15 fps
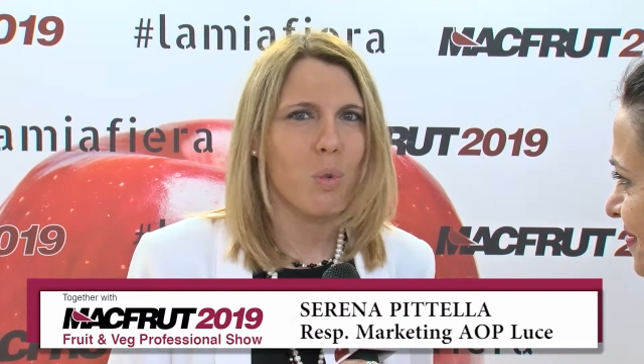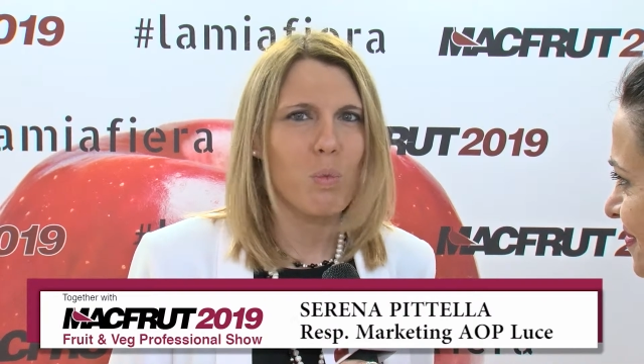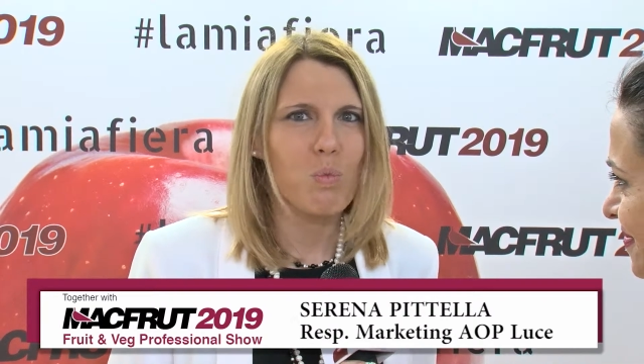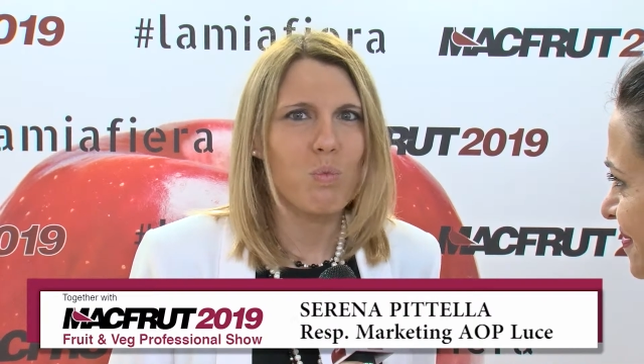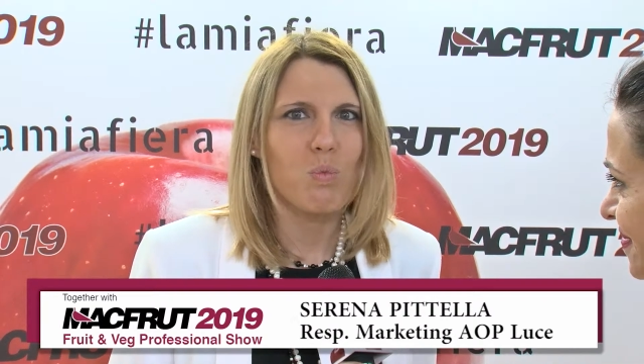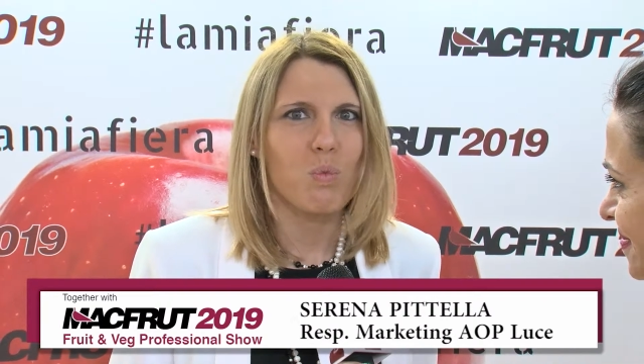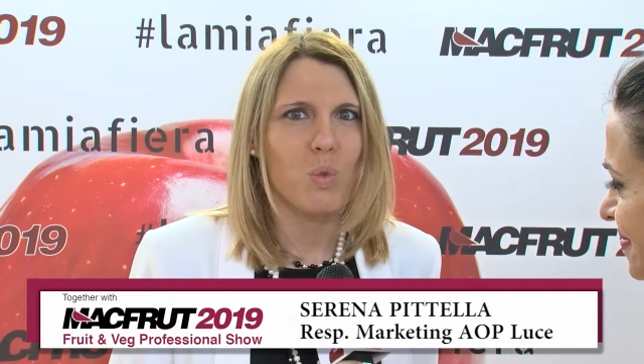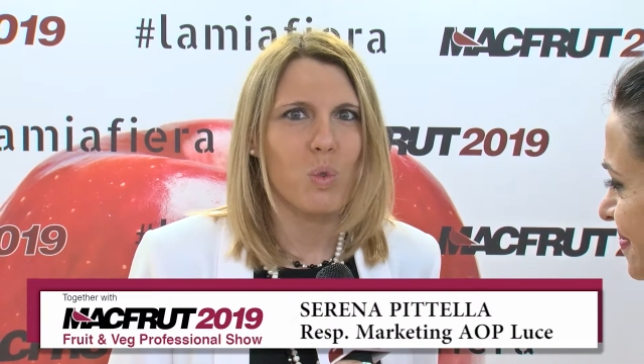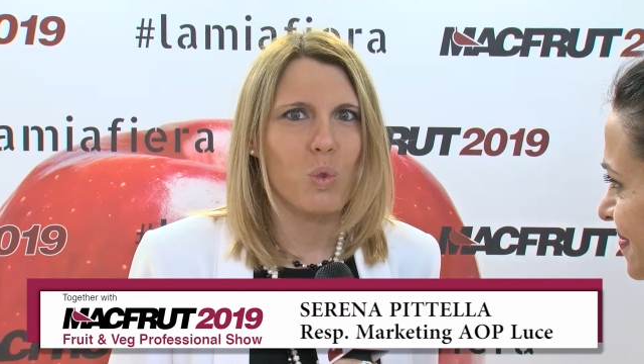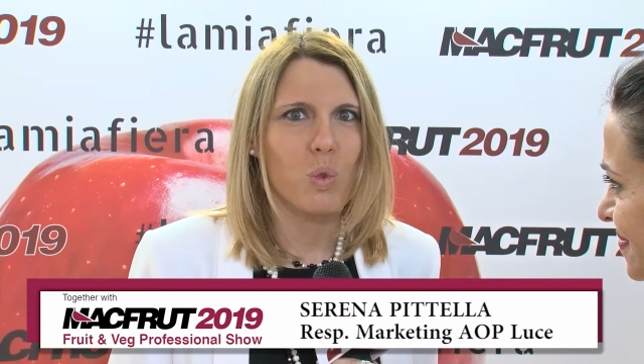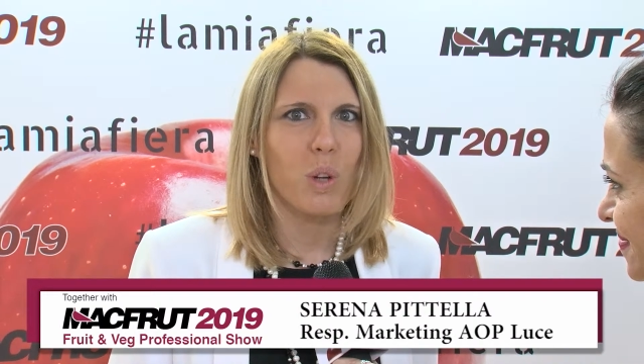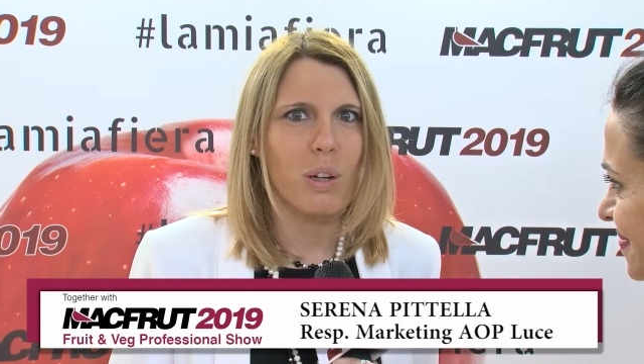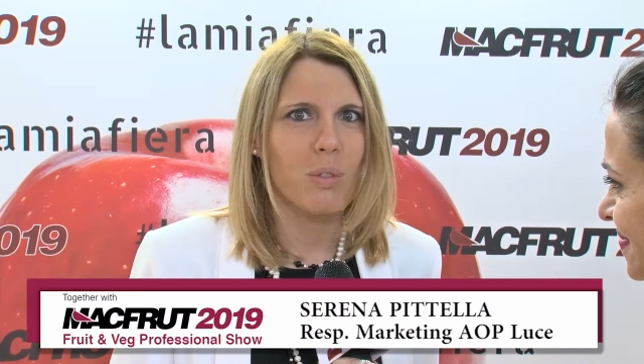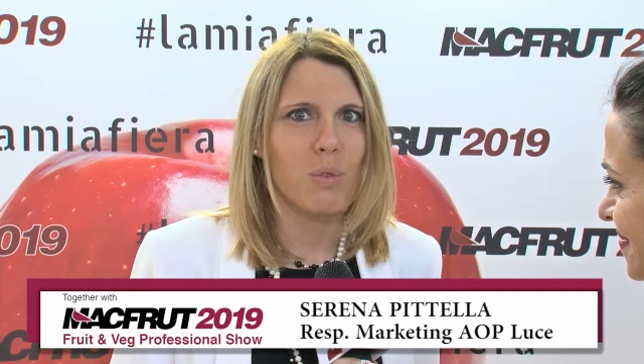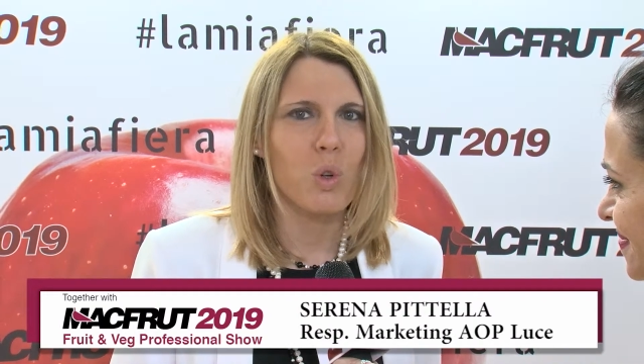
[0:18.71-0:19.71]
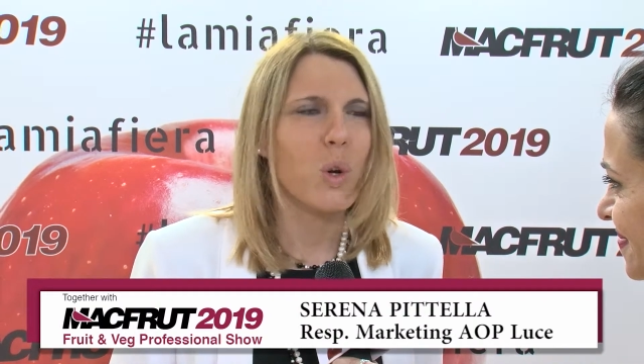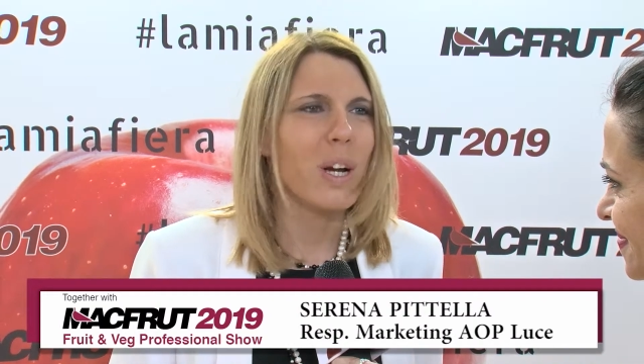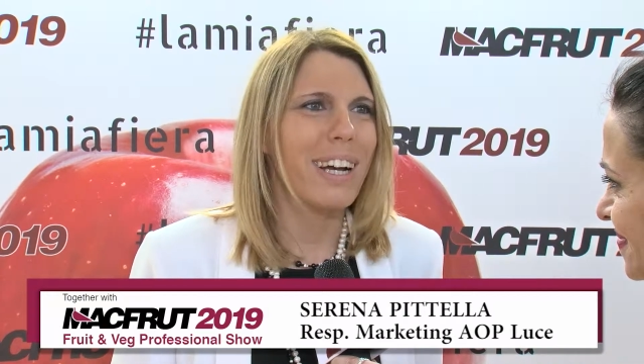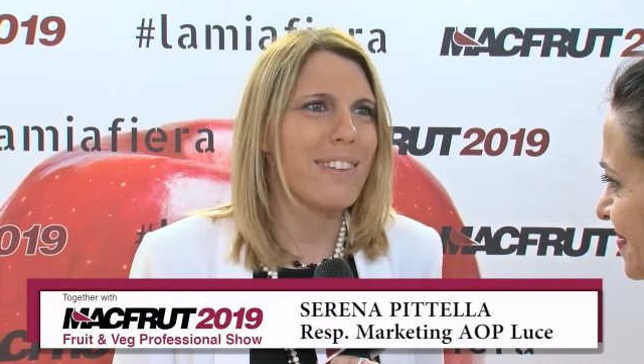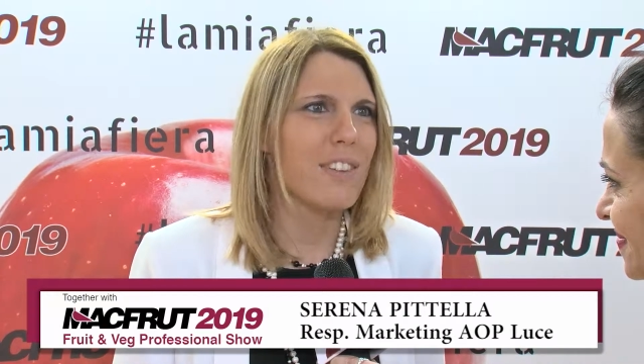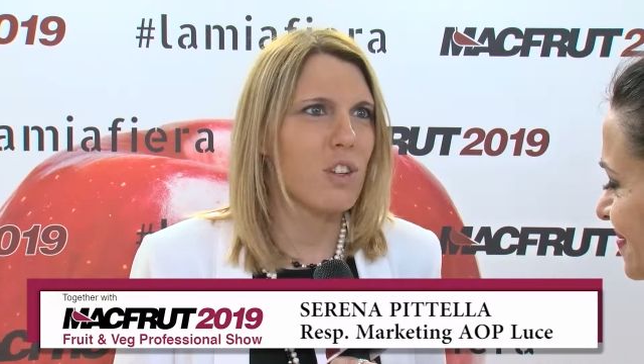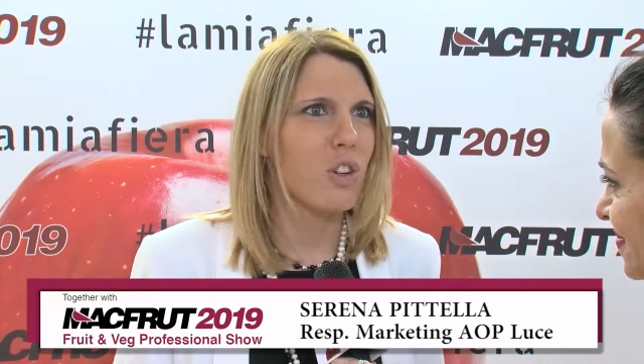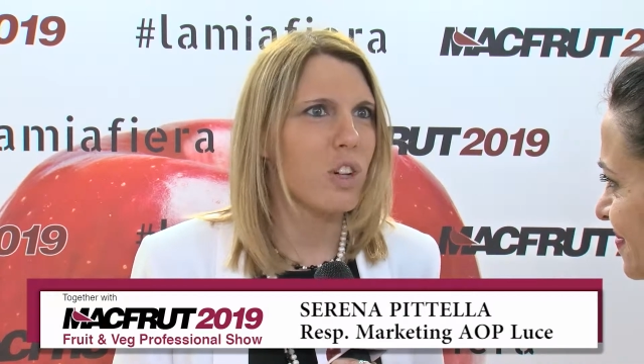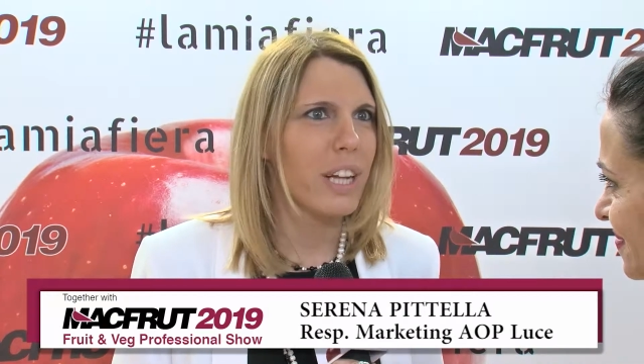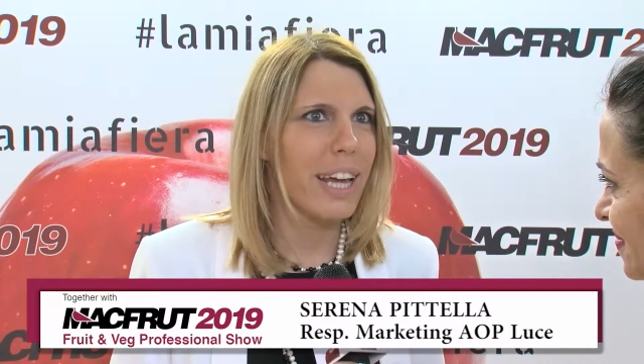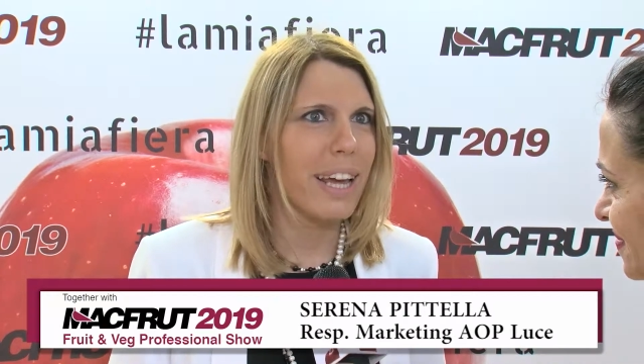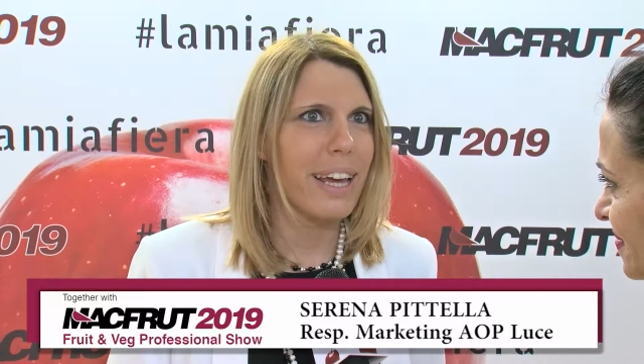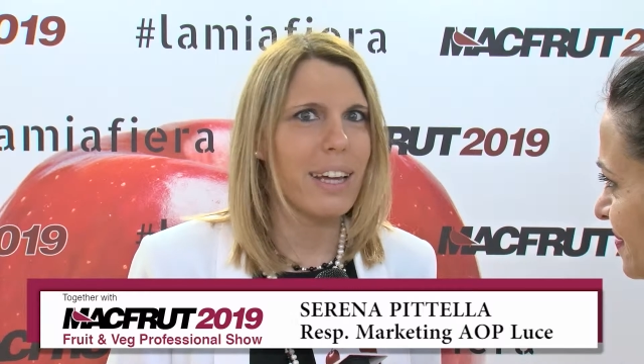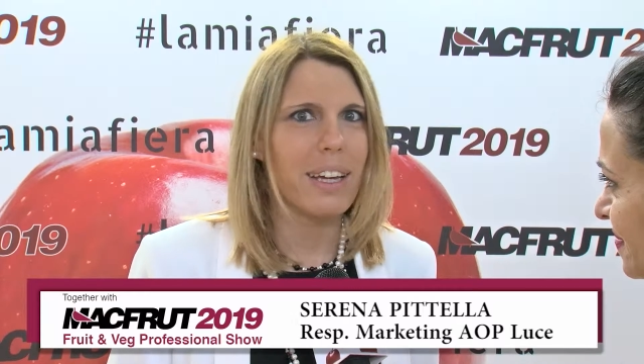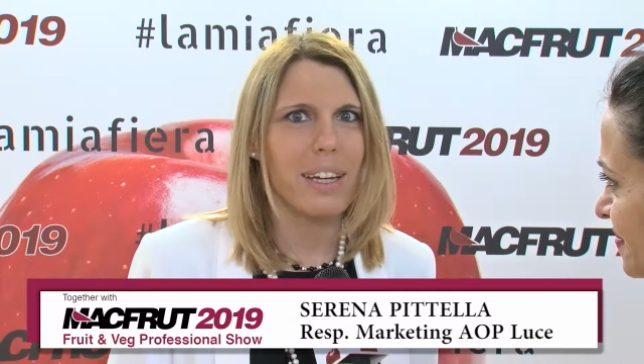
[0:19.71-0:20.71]

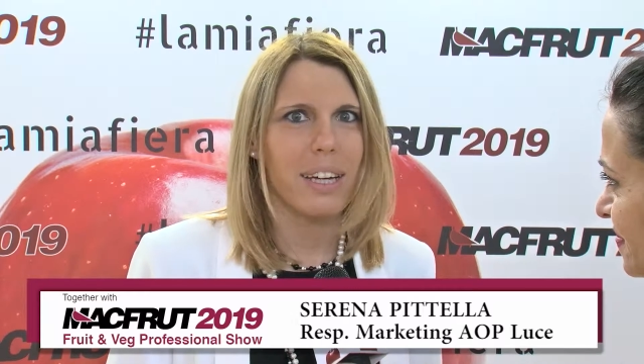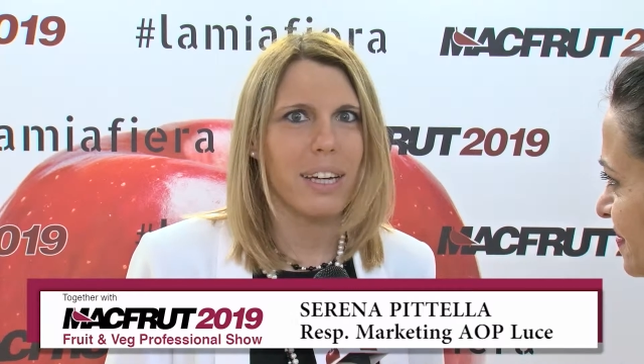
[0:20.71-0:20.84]
un'occasione eh,